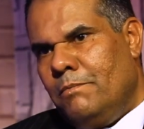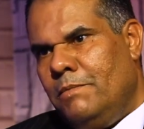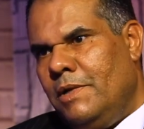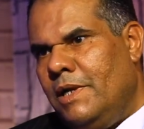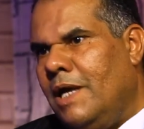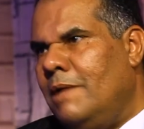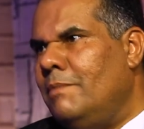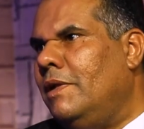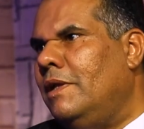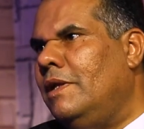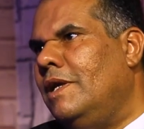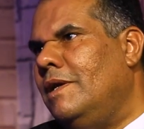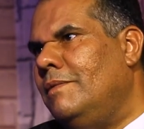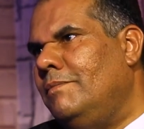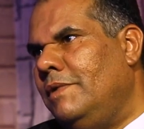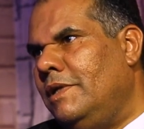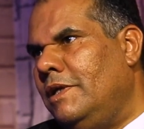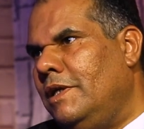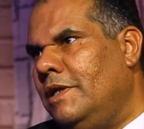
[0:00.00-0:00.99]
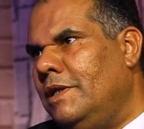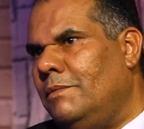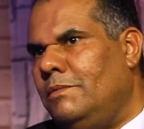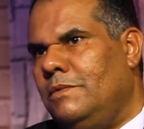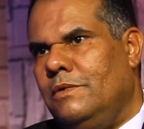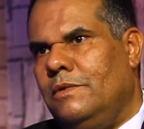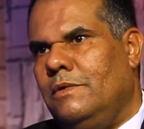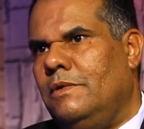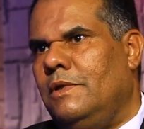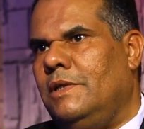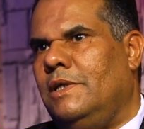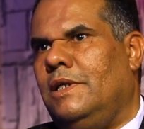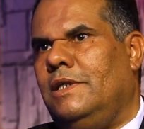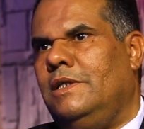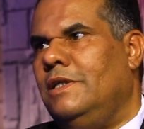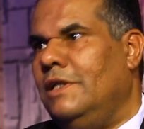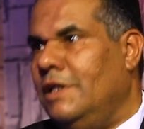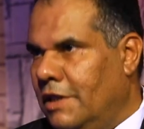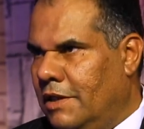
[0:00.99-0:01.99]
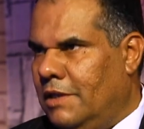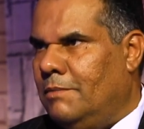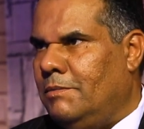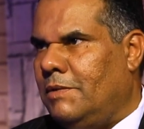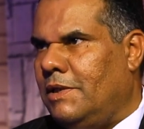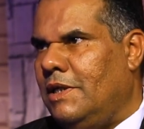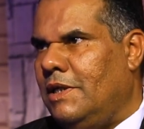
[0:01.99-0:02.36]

بالعمل الامني يبدو يعني لي